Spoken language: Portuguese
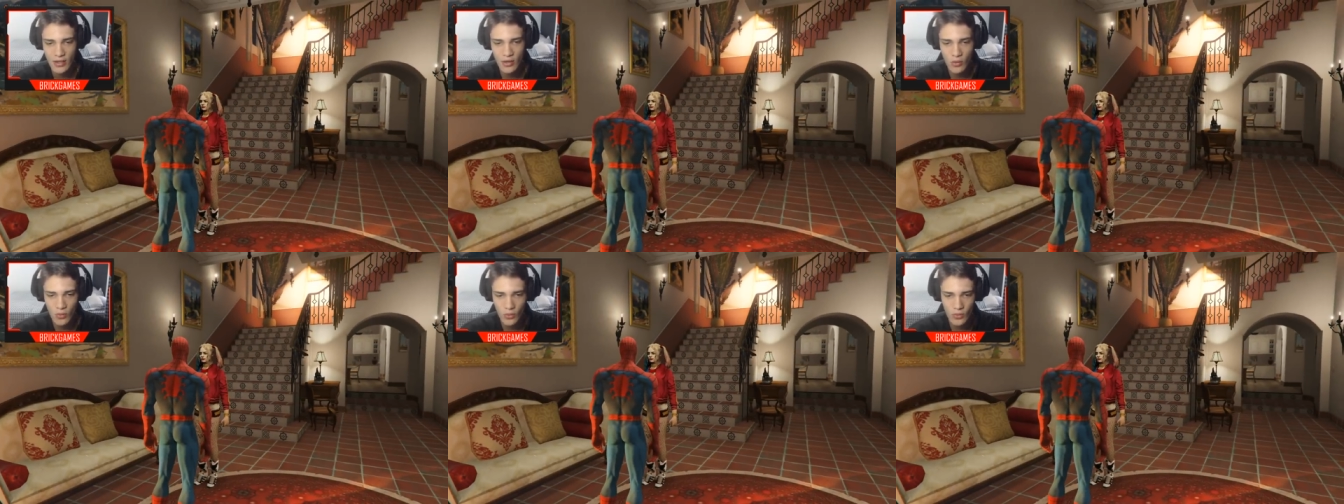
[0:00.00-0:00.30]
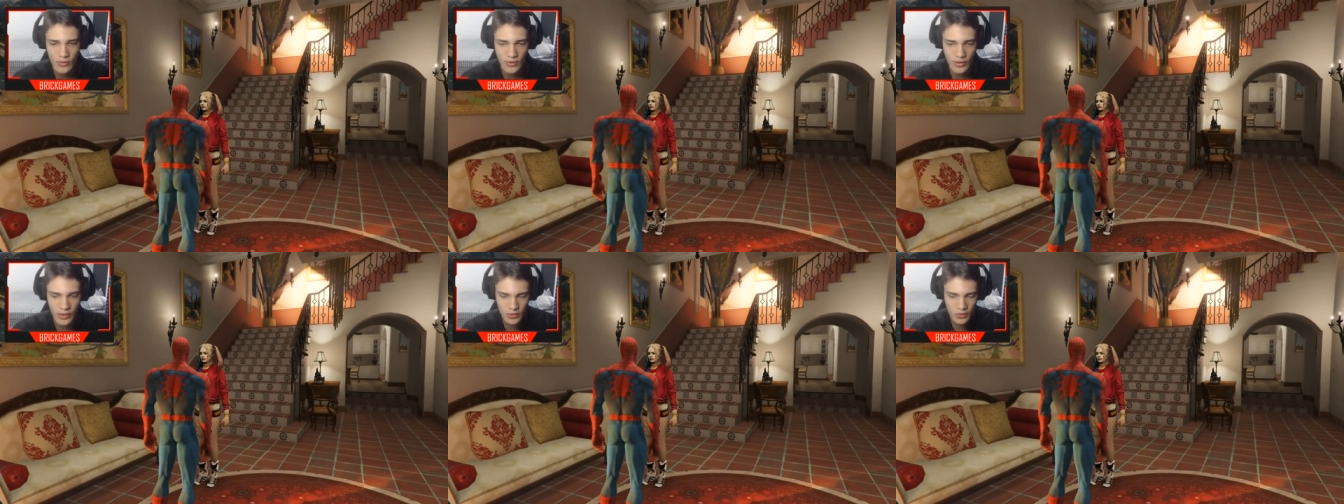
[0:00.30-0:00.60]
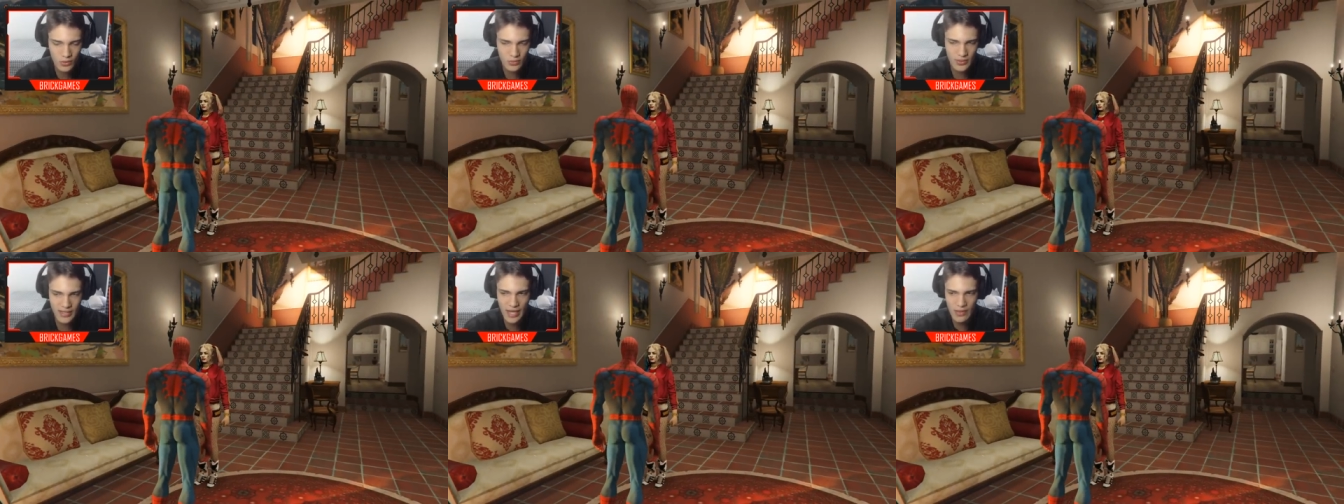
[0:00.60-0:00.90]
Eu não, eu
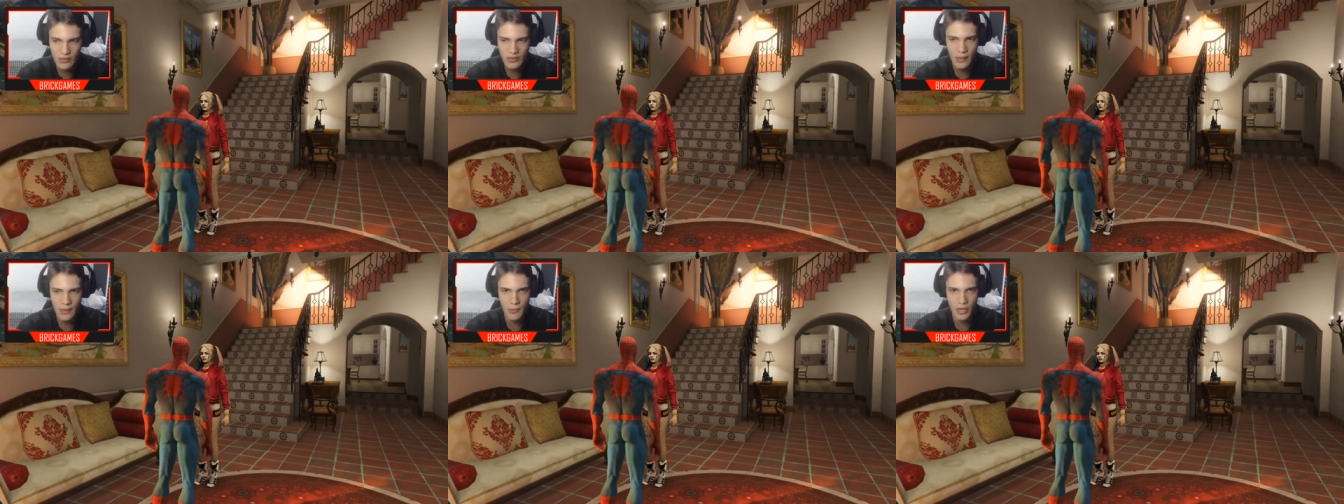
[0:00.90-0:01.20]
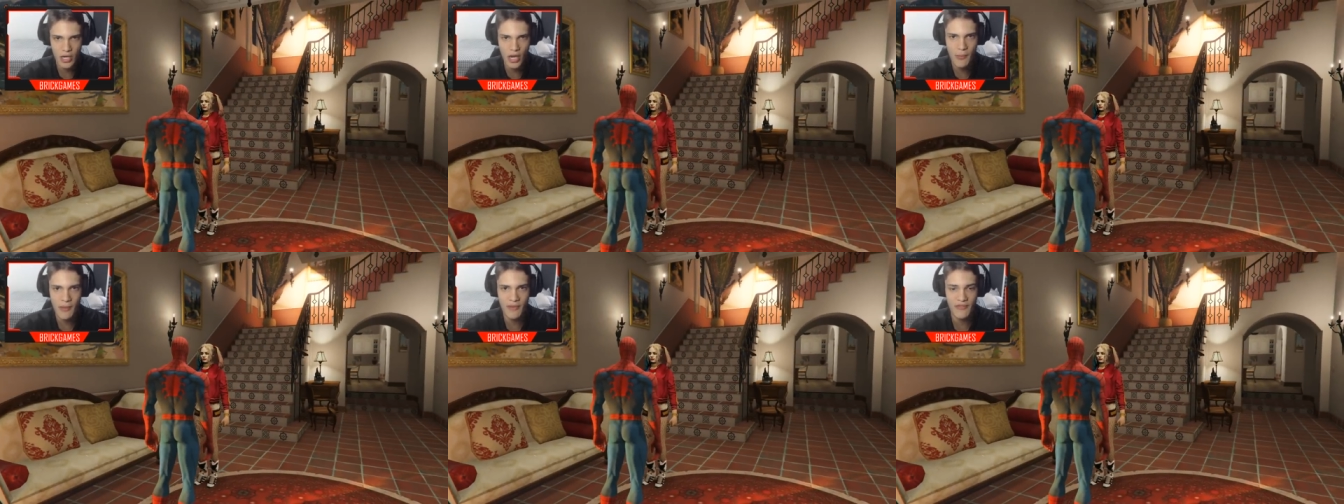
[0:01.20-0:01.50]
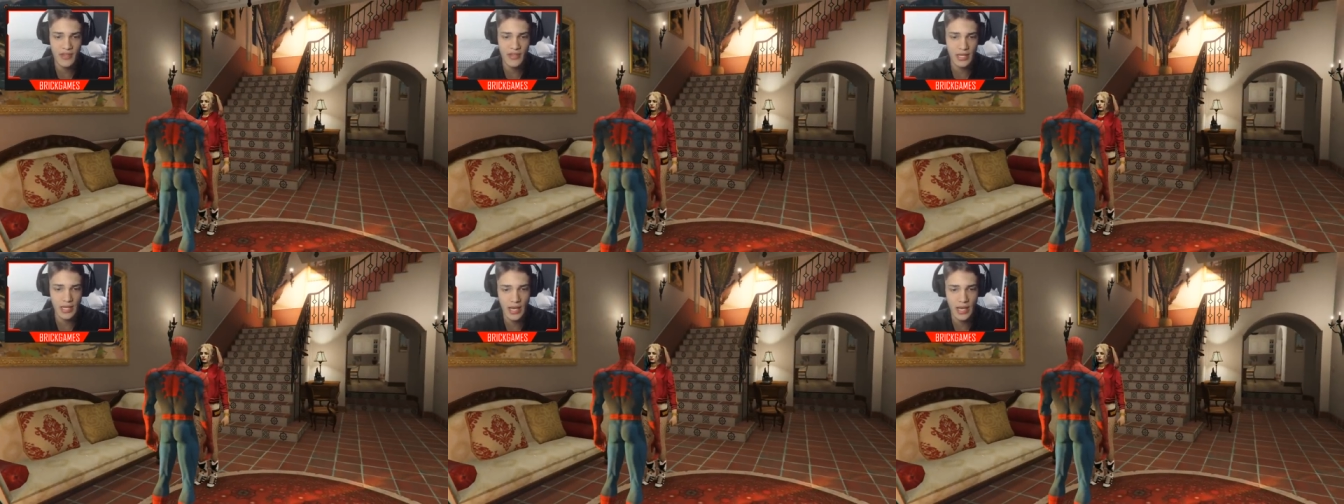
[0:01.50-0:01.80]
não quero namorar uma
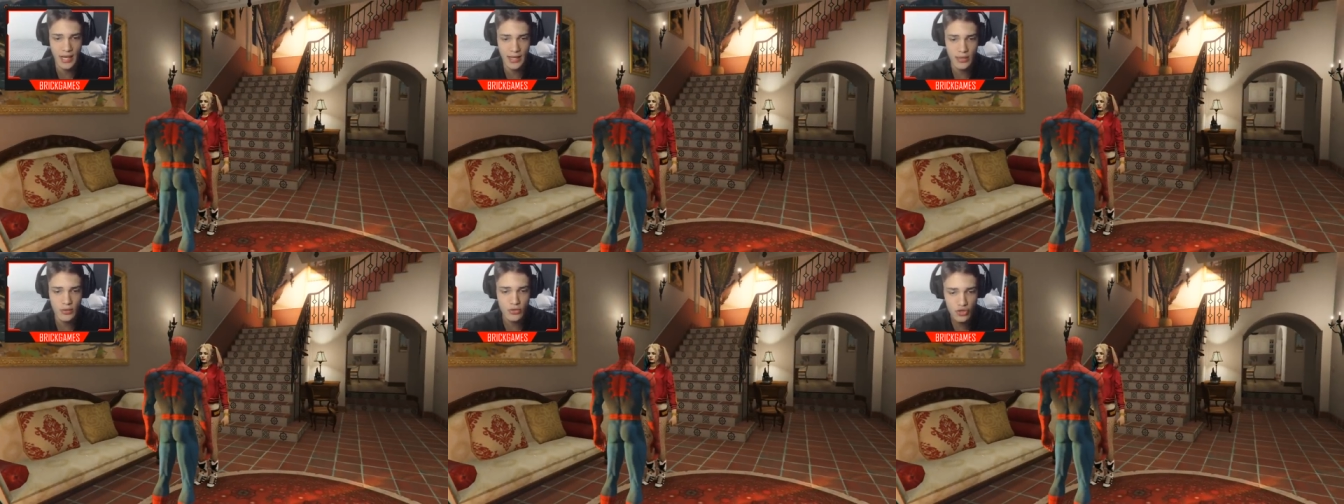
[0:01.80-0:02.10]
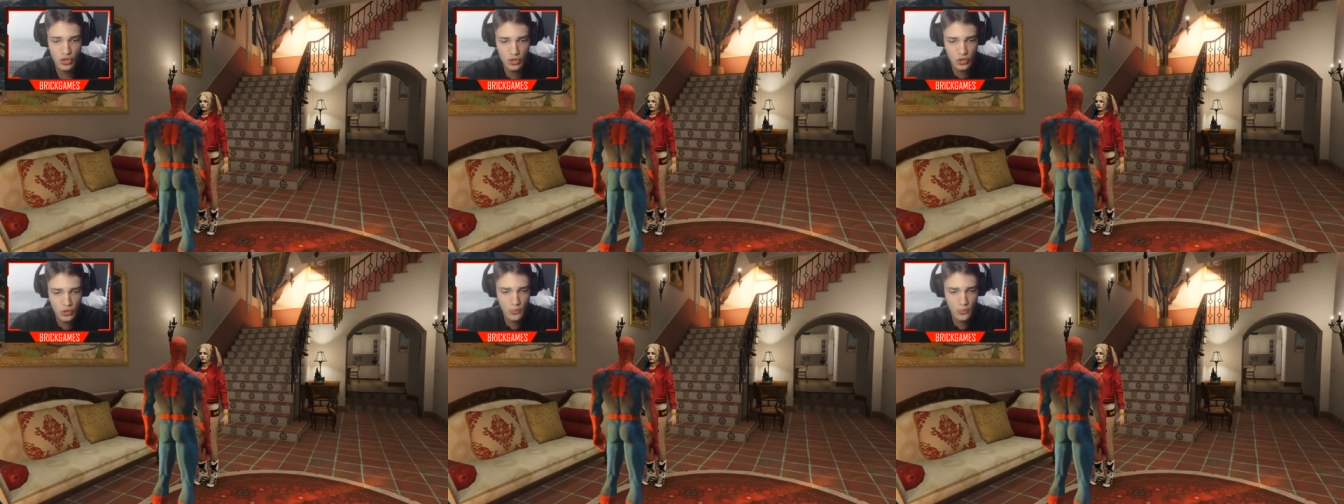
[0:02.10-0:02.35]
vilã, eu sou do